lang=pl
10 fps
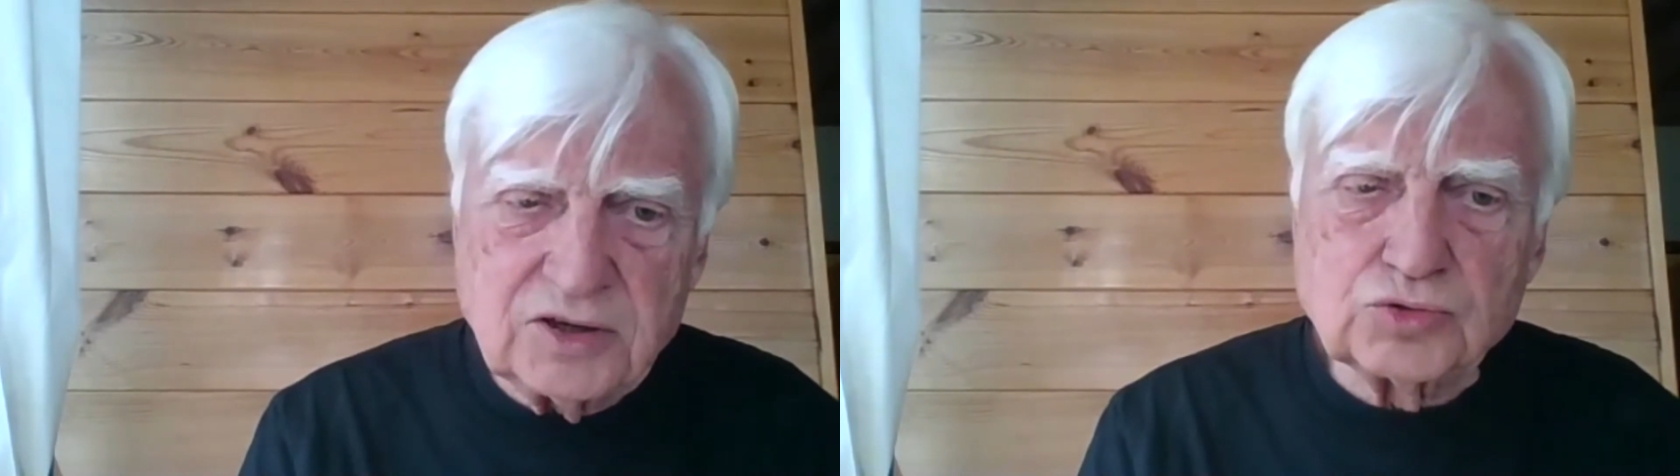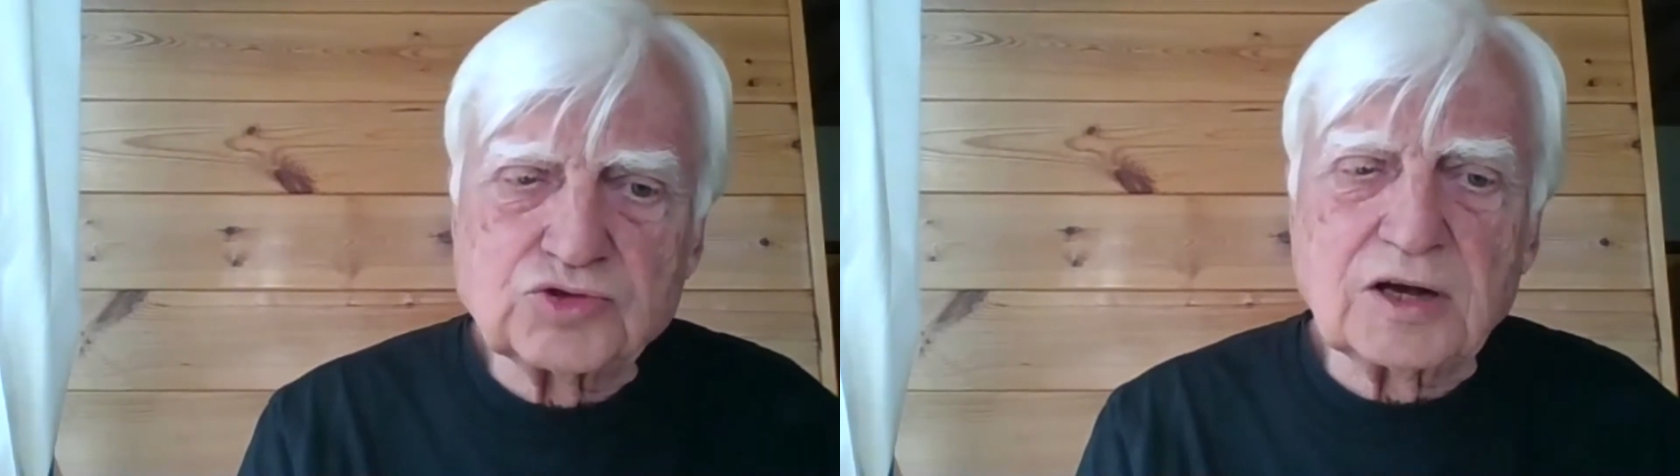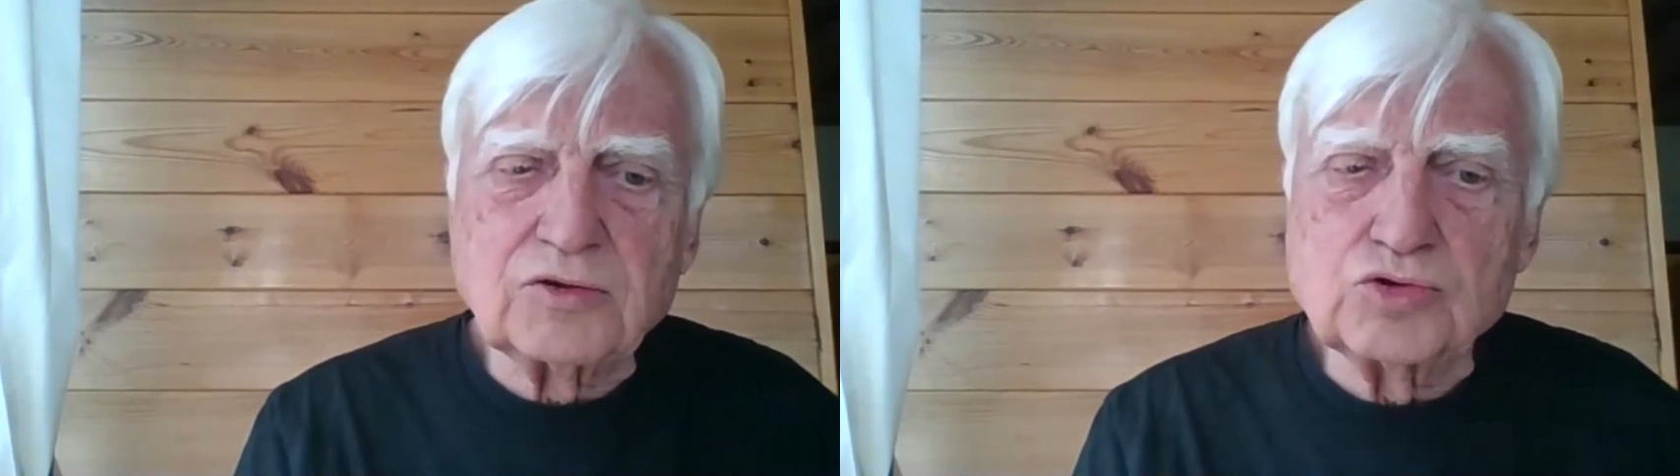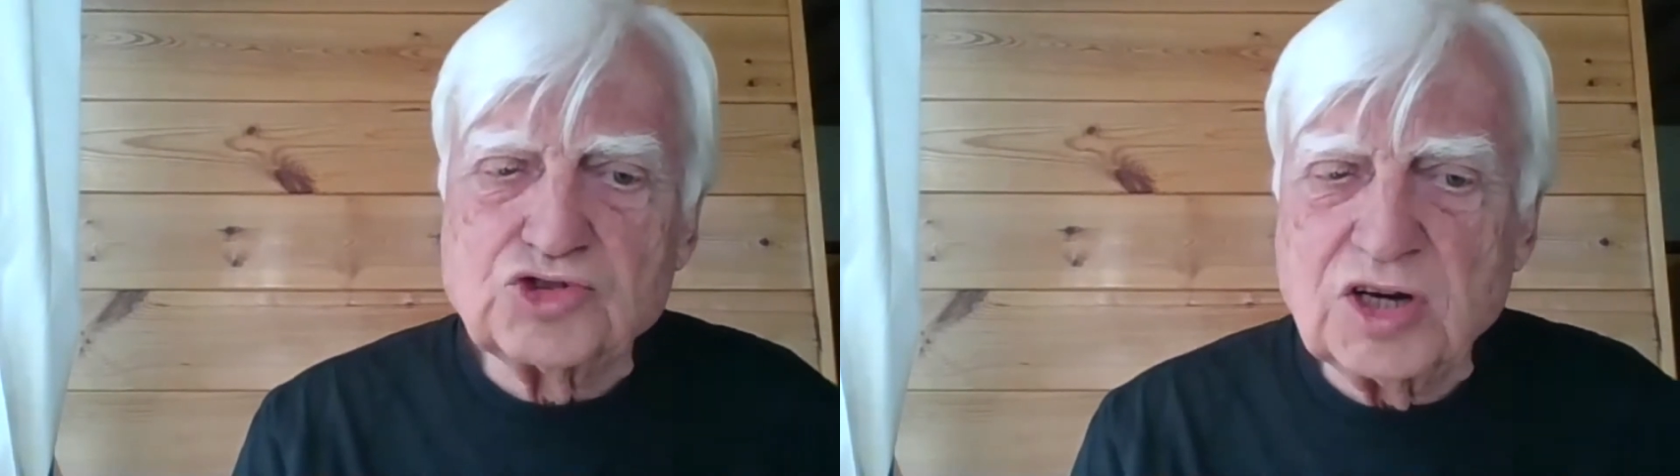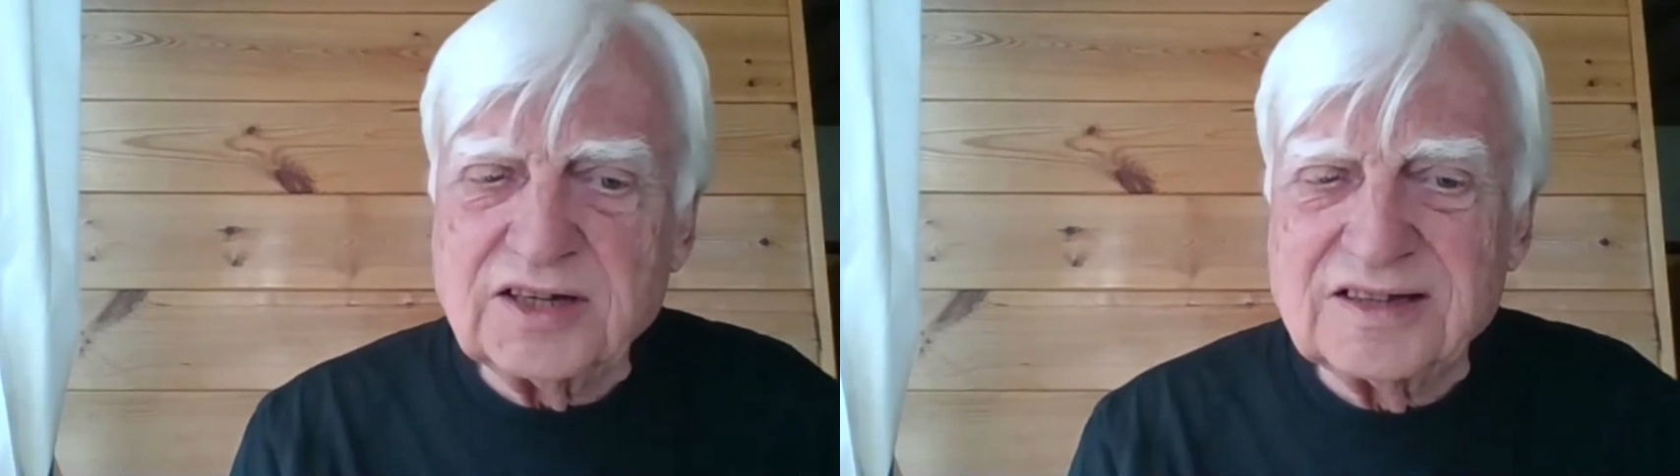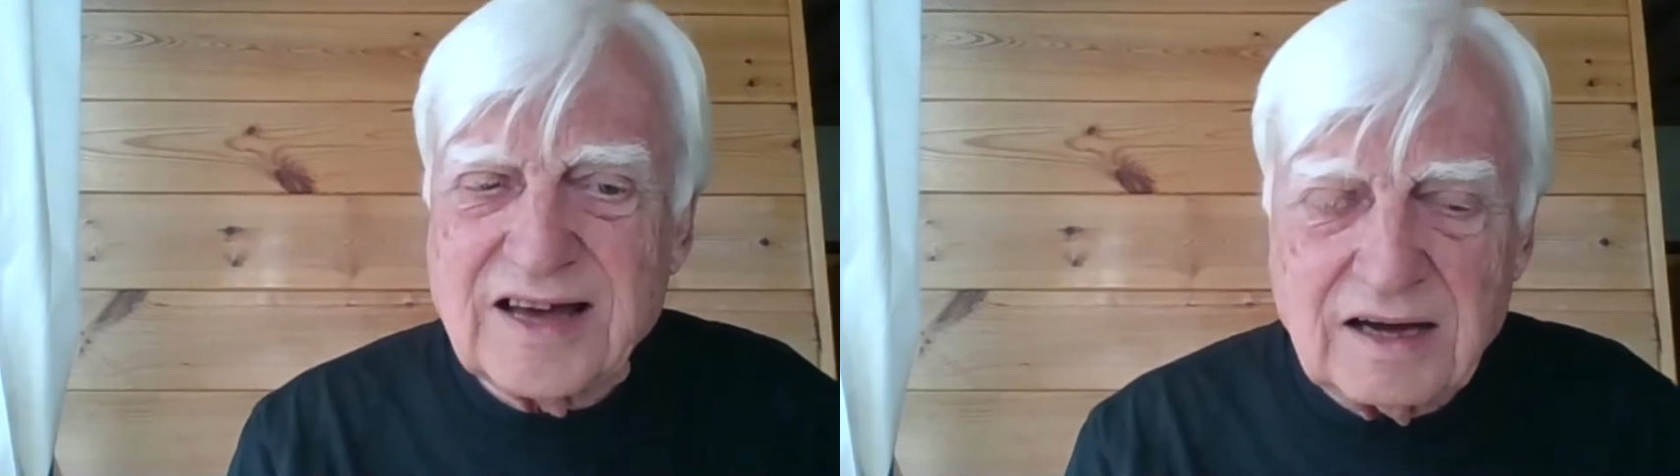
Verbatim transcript: tym mniej